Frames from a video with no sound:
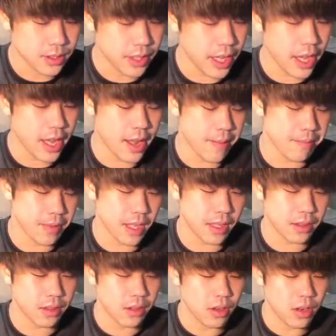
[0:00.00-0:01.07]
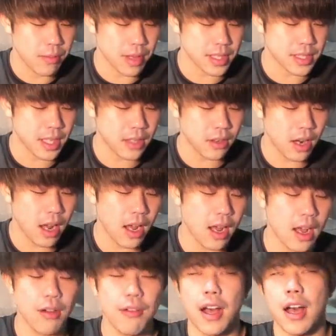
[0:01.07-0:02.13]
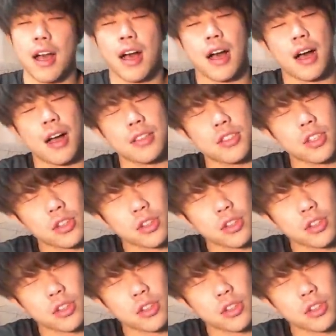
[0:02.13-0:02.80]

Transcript: うで、えっと、まあスケドラは、ちょっ